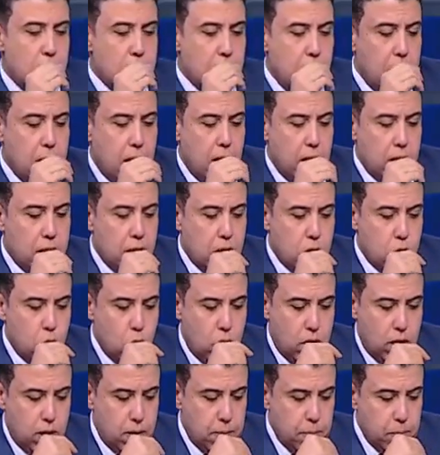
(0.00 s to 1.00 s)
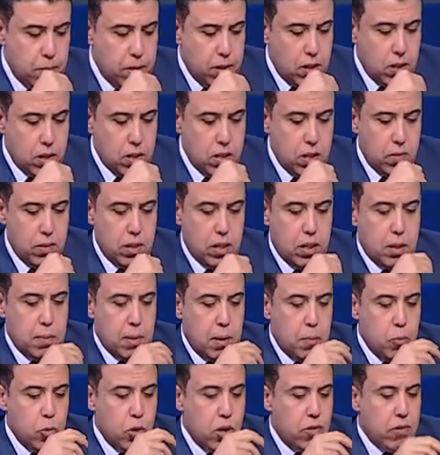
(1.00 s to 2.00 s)
هسال لحضرتك سؤال صفتك
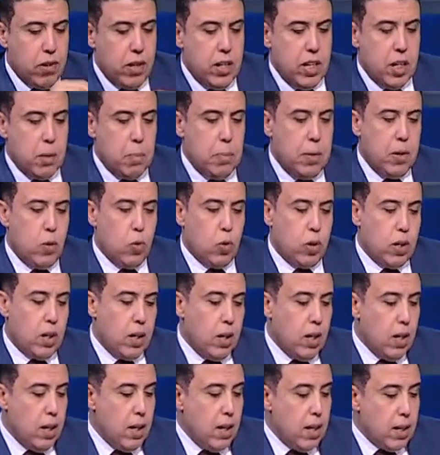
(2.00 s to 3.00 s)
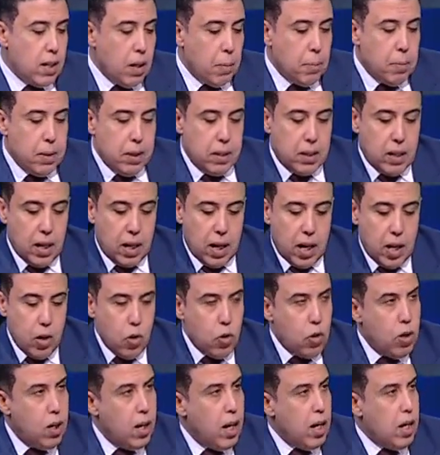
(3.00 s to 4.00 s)
طبعا مدير فني كبير وكده طب
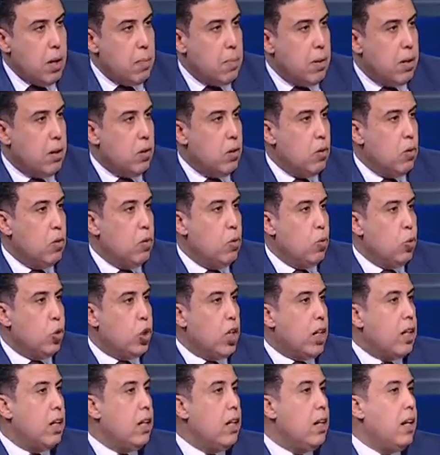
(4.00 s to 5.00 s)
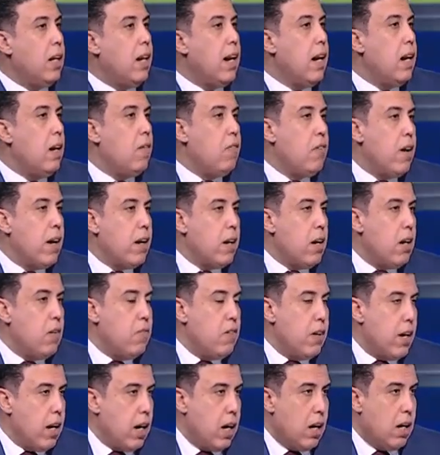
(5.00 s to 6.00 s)
تغير اللعيبه وشكل
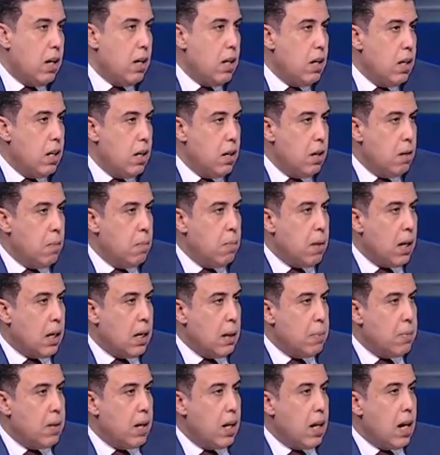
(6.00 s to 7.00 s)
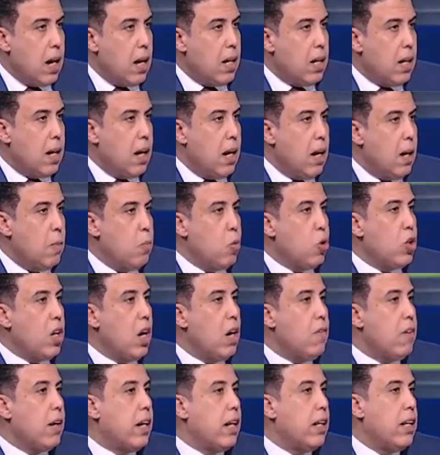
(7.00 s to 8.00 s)
الفرقه مع كابتن خالد جلال
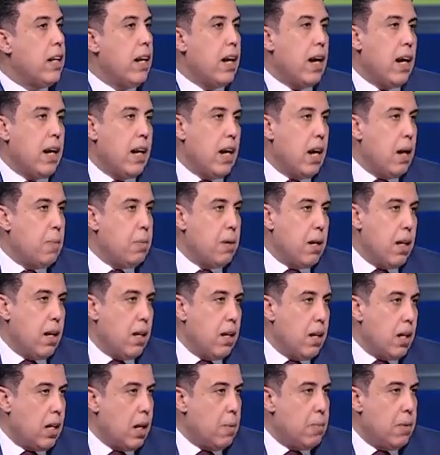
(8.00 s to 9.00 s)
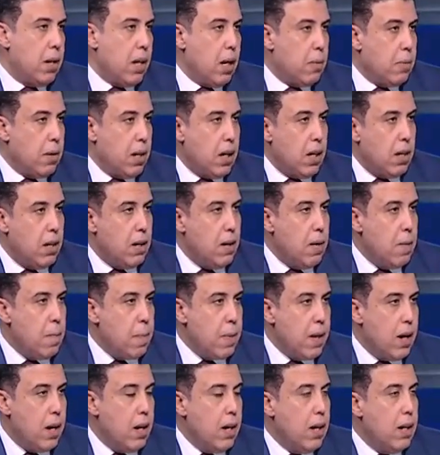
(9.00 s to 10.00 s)
مختلفه جدا عن ايهاب جلال كابتن ايهاب جلال
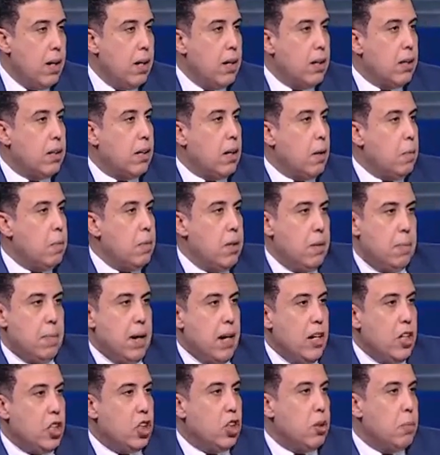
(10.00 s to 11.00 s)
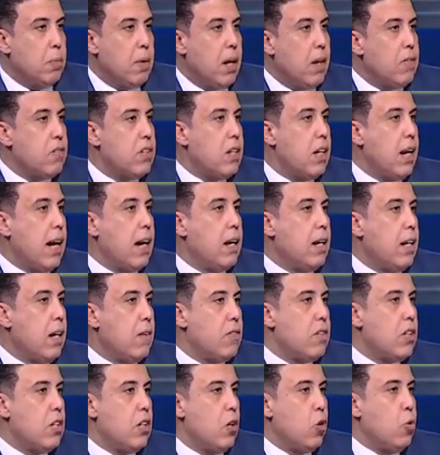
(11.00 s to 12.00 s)
طب معلش ما نفس الع...
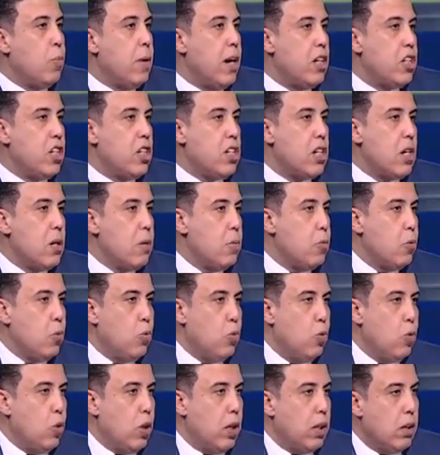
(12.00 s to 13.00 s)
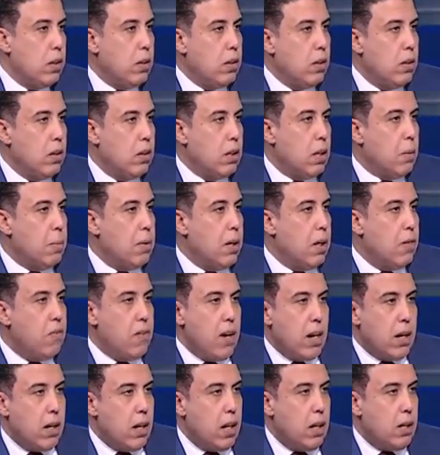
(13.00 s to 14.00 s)
نفس القماشه زي ما بيقولوا يعني طب ايه
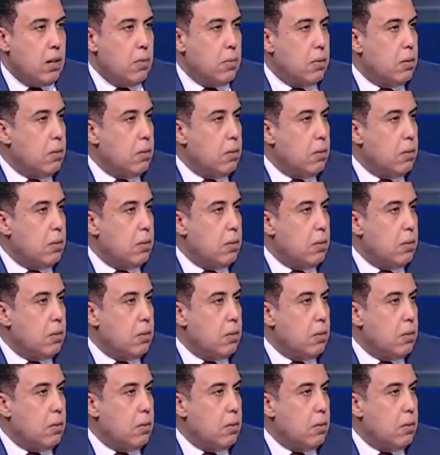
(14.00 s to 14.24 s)
الفرق يعني